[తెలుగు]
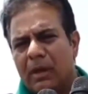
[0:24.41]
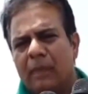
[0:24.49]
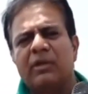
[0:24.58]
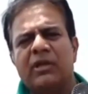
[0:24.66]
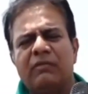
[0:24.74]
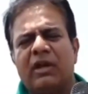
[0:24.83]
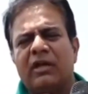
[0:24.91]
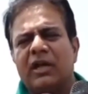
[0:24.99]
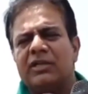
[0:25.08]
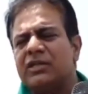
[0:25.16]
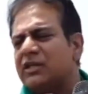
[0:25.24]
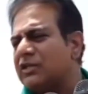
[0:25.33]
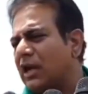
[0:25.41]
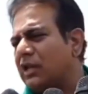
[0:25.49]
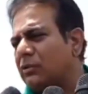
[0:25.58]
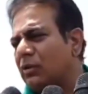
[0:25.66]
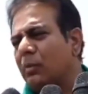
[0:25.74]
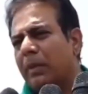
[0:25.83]
మేము ఈ వెంటనే చేసి
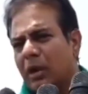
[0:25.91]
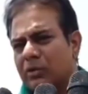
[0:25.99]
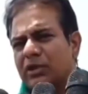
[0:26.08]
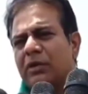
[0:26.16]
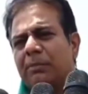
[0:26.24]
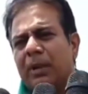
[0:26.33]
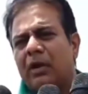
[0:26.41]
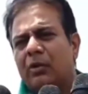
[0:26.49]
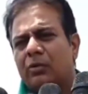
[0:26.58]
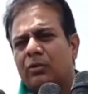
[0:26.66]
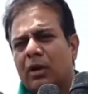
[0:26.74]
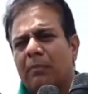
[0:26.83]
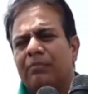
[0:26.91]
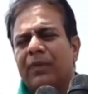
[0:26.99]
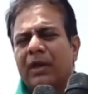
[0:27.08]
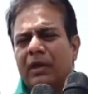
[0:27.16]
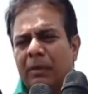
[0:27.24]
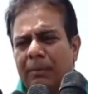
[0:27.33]
రైతుల్లో భరోసా నింపాలనుకుంటున్నాం
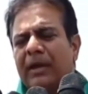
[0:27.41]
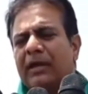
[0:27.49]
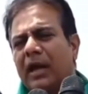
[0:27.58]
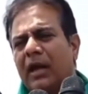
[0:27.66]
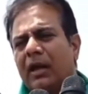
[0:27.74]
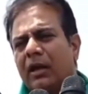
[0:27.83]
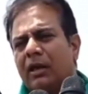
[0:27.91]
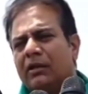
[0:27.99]
ఇప్పటికే